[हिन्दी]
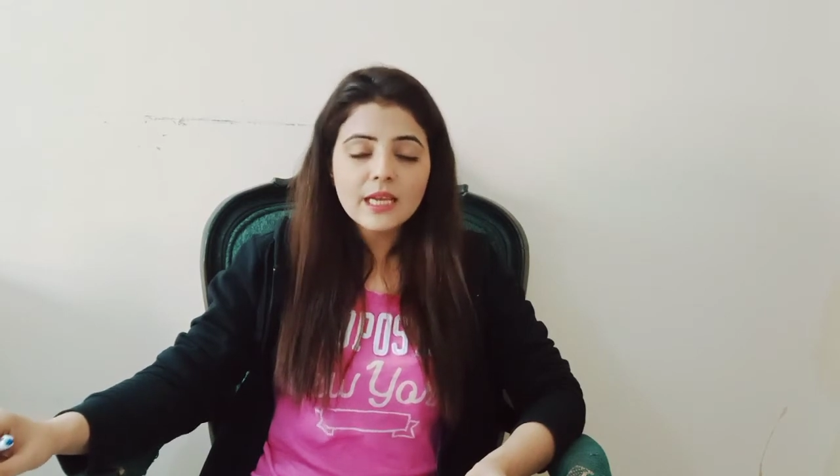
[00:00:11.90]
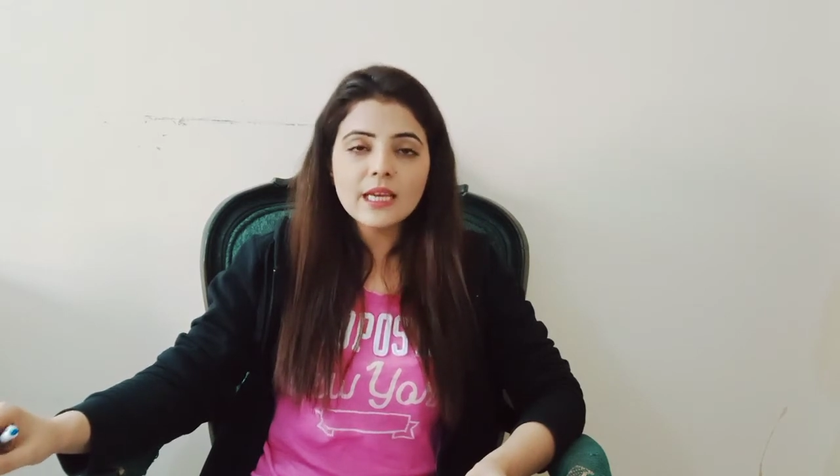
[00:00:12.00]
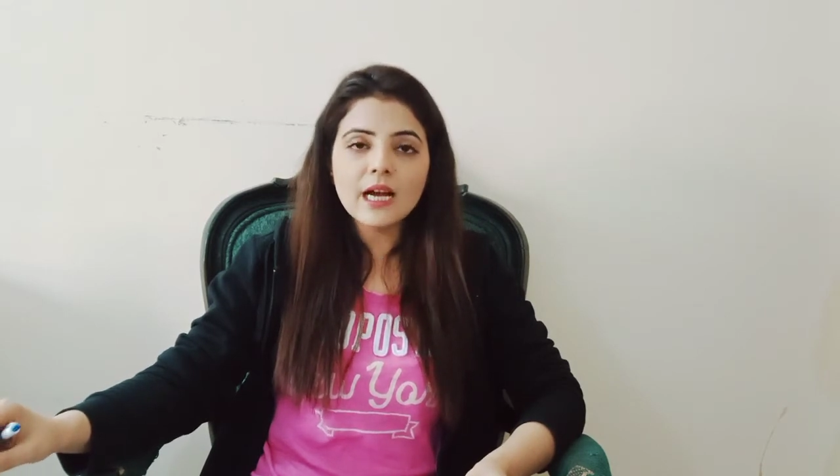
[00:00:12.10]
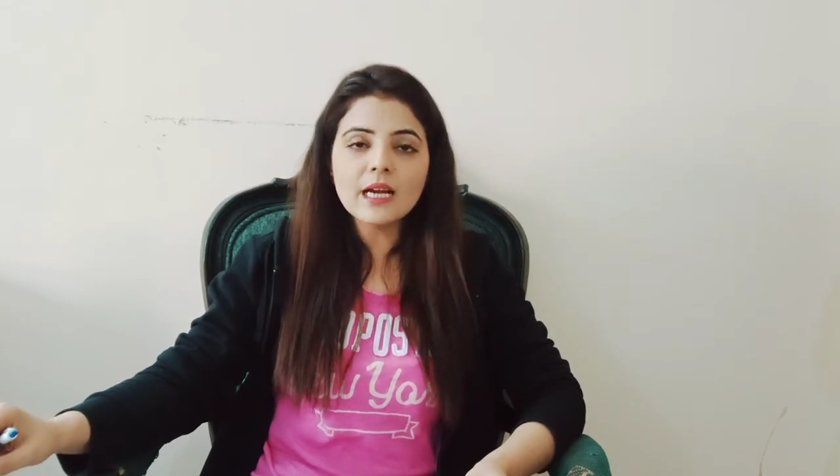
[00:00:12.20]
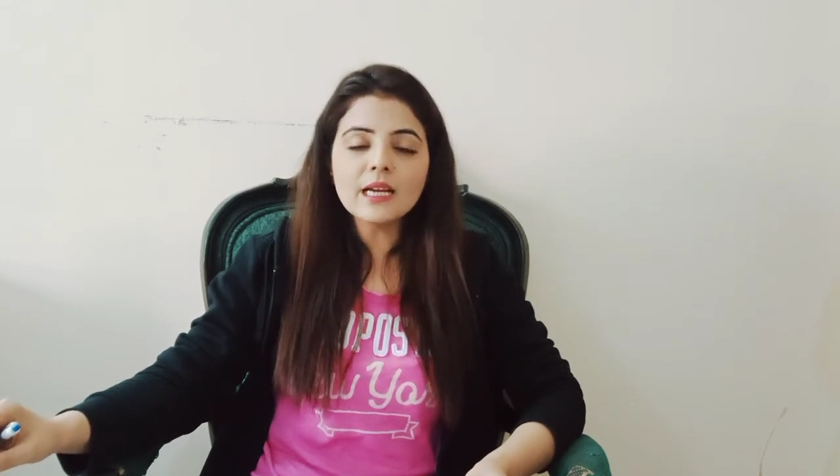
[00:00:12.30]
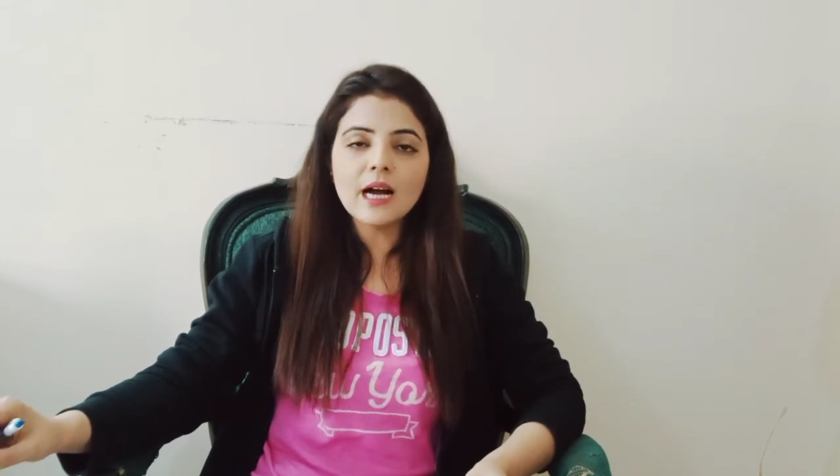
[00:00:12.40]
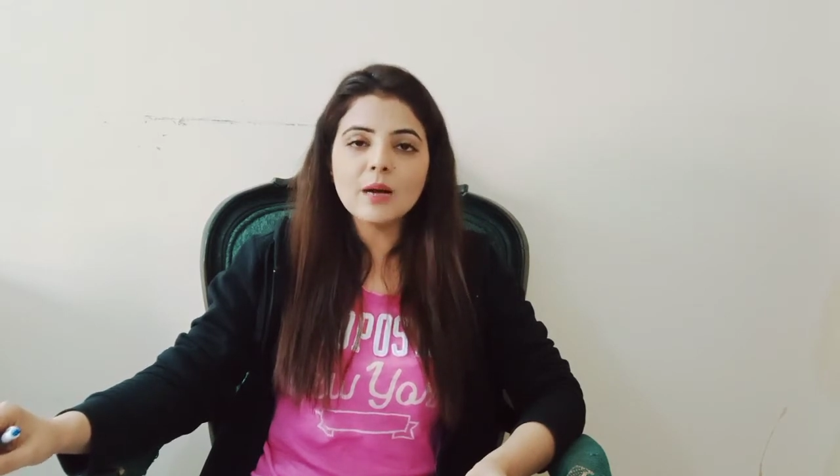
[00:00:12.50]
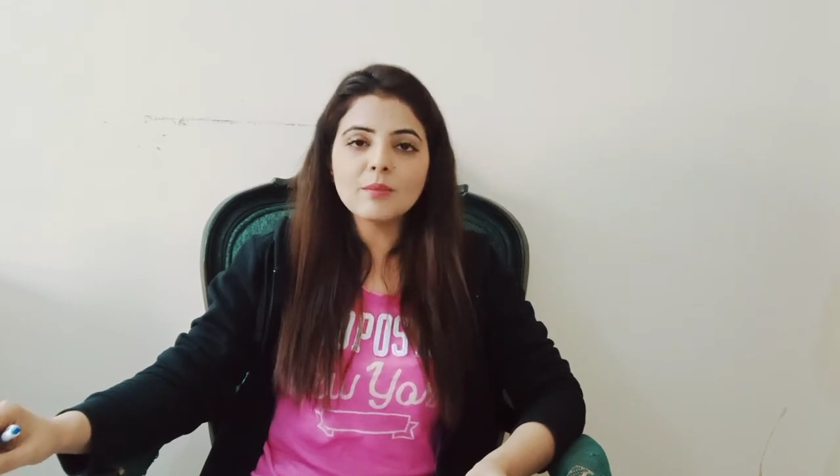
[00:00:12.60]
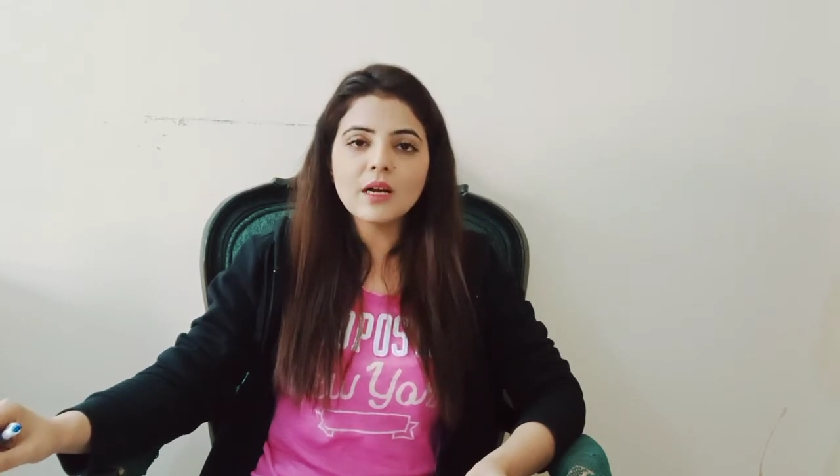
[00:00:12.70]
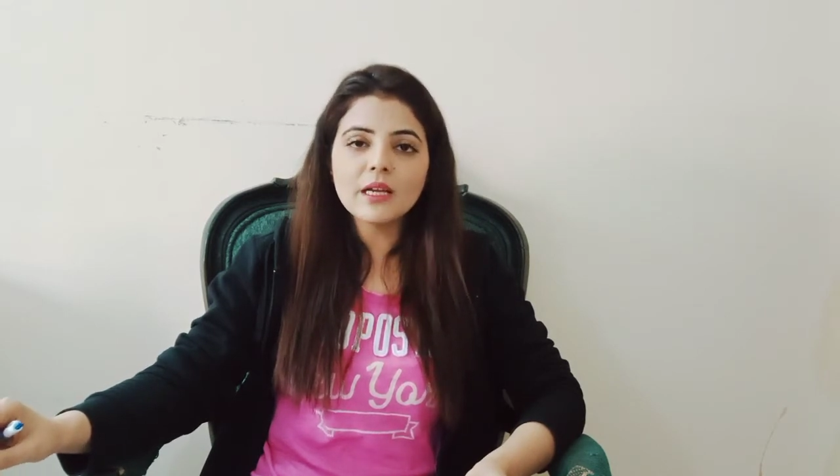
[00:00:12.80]
कि अगर
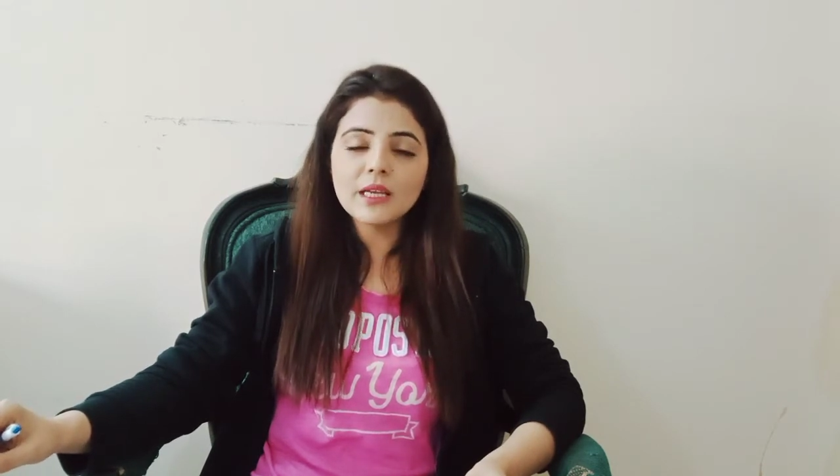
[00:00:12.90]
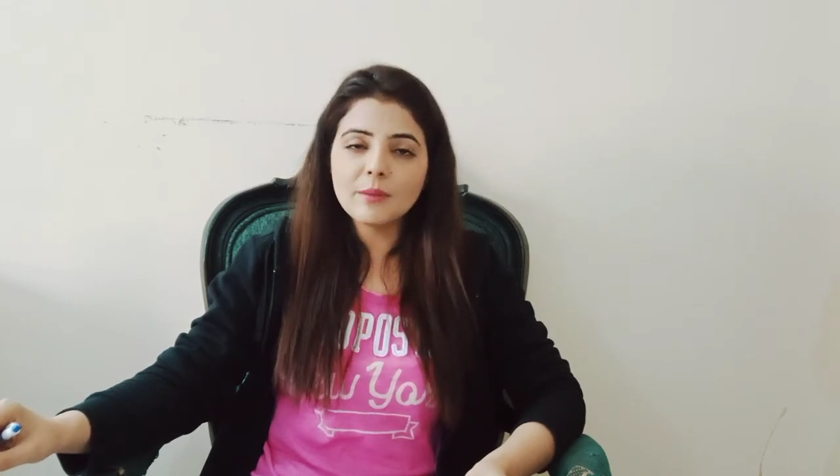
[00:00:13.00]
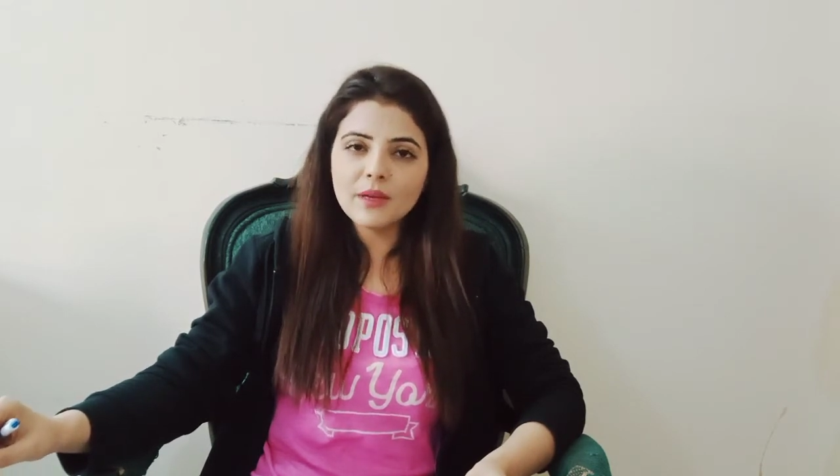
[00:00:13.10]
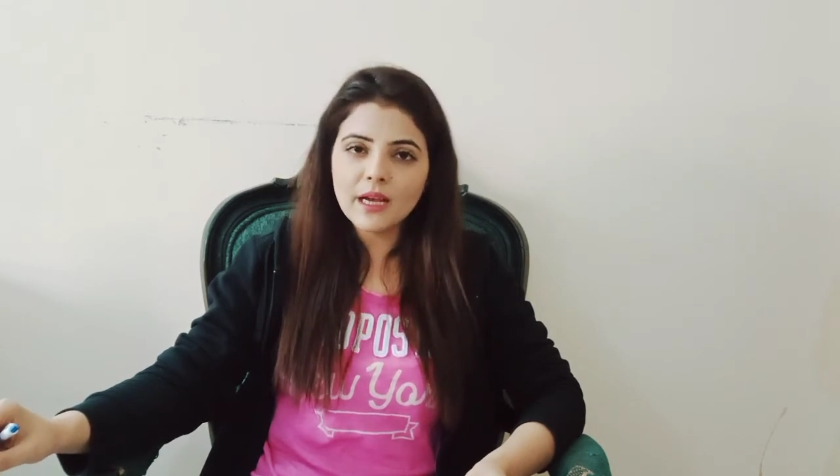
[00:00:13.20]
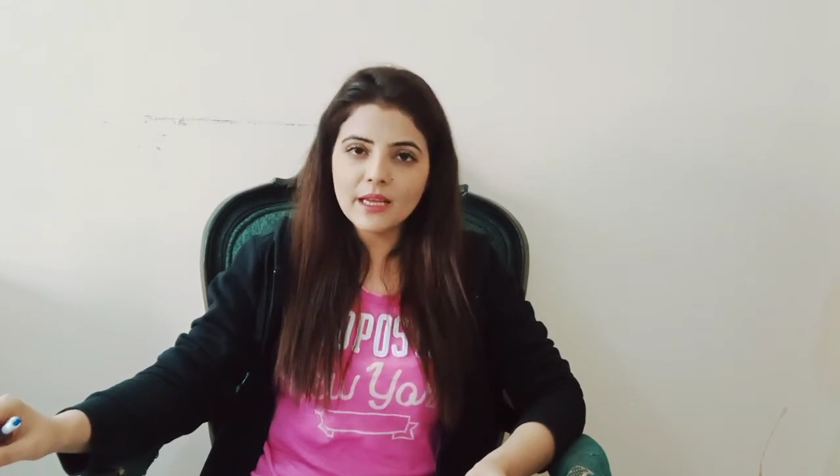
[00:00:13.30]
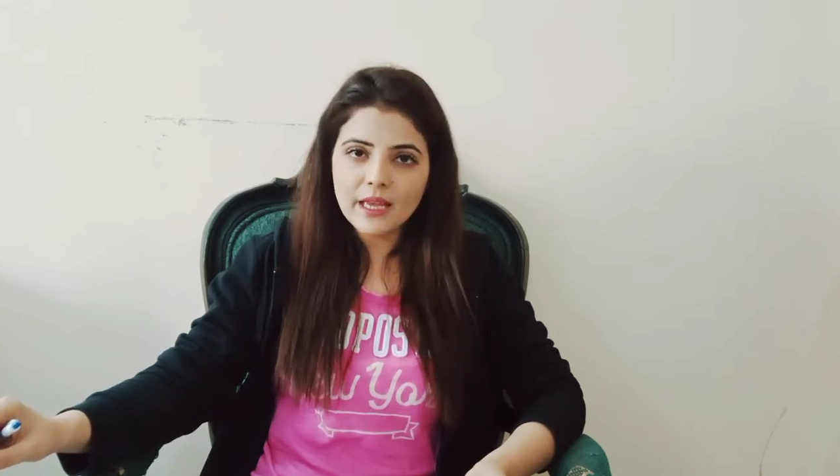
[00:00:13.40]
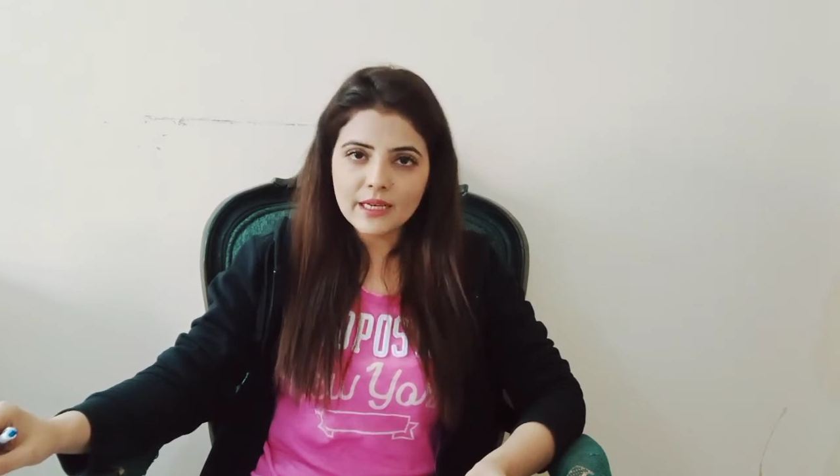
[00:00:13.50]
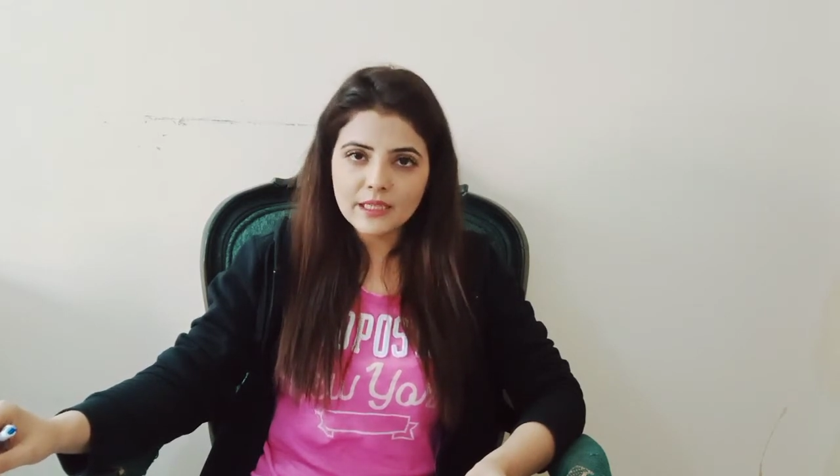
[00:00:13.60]
आपका एपीआई